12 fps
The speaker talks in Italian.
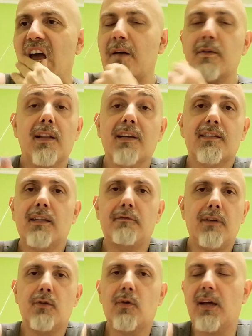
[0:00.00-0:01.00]
e quindi l'ha
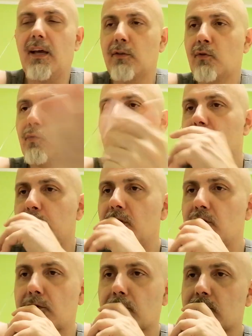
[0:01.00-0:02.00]
servito e ha dovuto
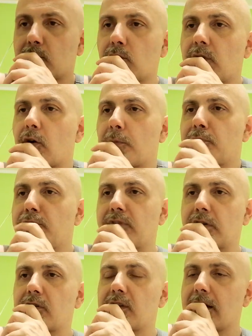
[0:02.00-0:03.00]
spingere, forse uno dei gol più
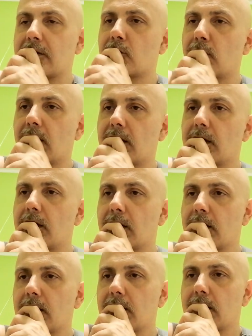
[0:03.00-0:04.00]
facili della storia de,
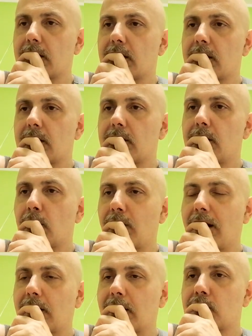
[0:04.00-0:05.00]
de
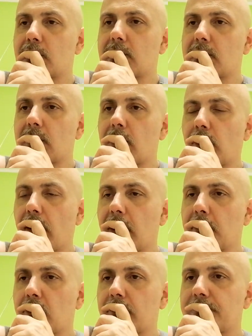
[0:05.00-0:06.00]
Ronaldo, calcistica di
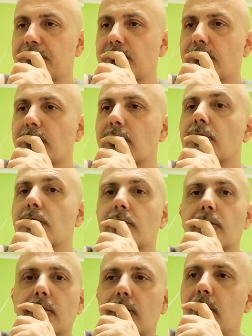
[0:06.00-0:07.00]
Ronaldo.
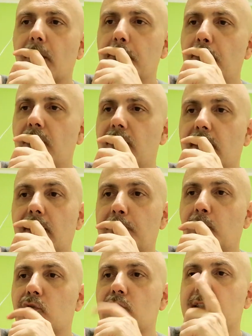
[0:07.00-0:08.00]
Poi niente,
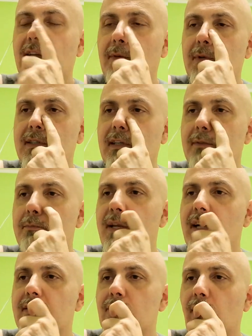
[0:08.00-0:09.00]
appunto c'è stata questa
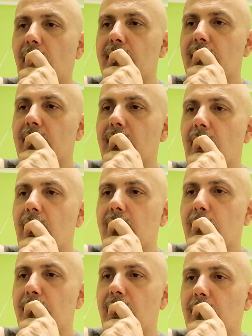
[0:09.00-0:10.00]
spinazzolata che ha
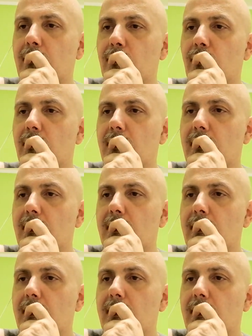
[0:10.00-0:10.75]
riaperto